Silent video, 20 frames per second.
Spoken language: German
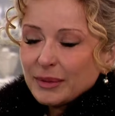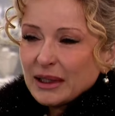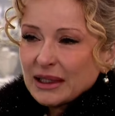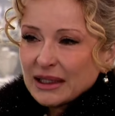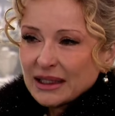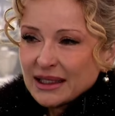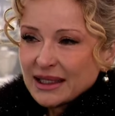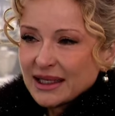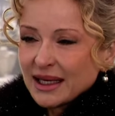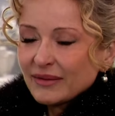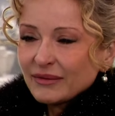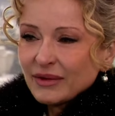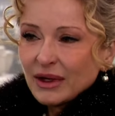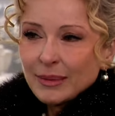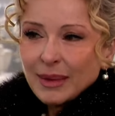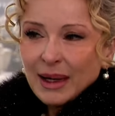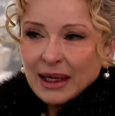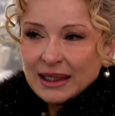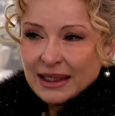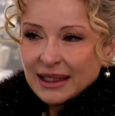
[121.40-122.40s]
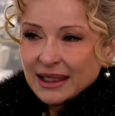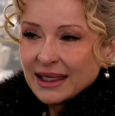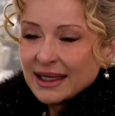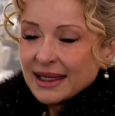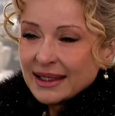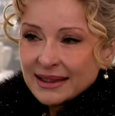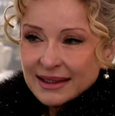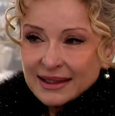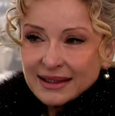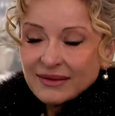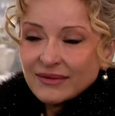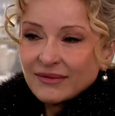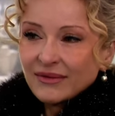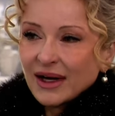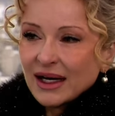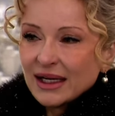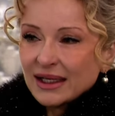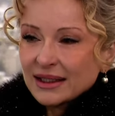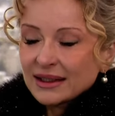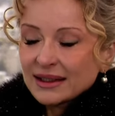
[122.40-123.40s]
bietet, das haben wir bei der letzten
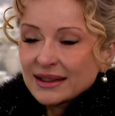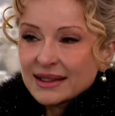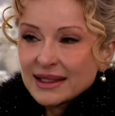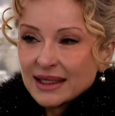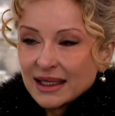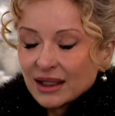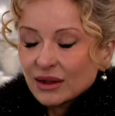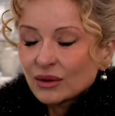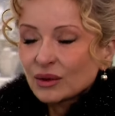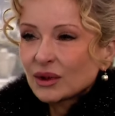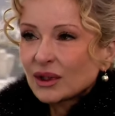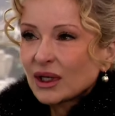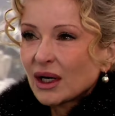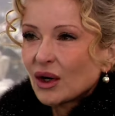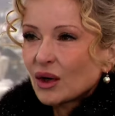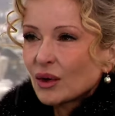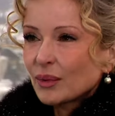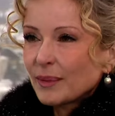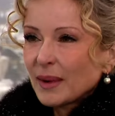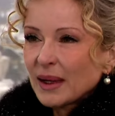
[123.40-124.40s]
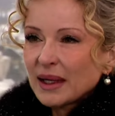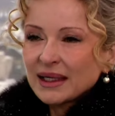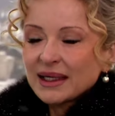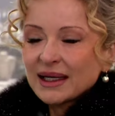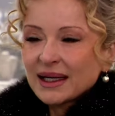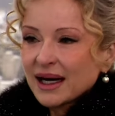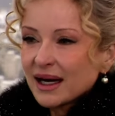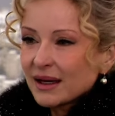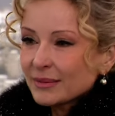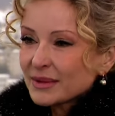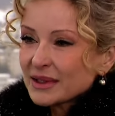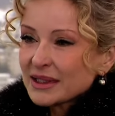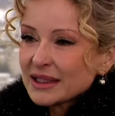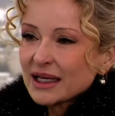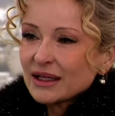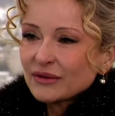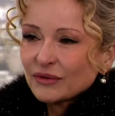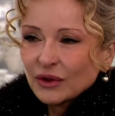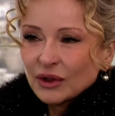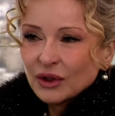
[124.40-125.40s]
Wahl gesehen und auch bei der
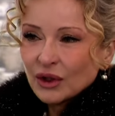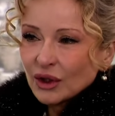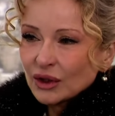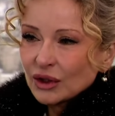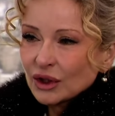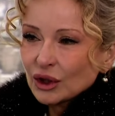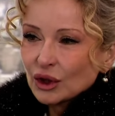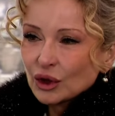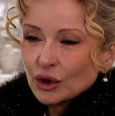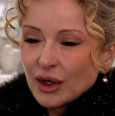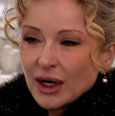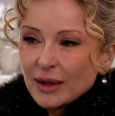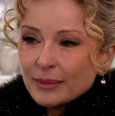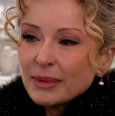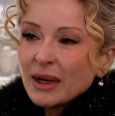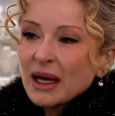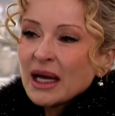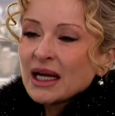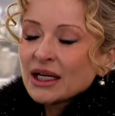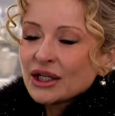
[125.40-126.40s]
Amtszeit von Donald Trump.